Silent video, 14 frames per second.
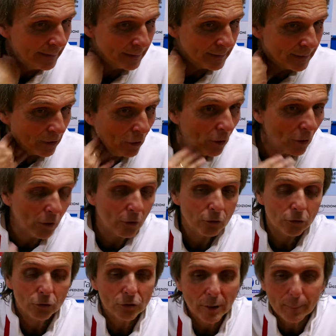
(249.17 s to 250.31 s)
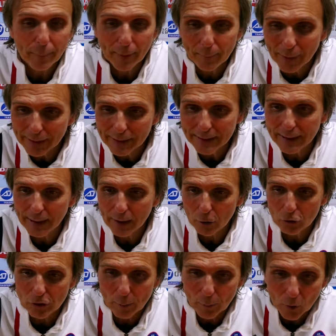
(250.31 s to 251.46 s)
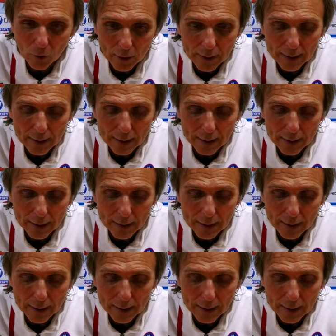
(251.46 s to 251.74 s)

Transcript: se no sono sempre partite che riusciamo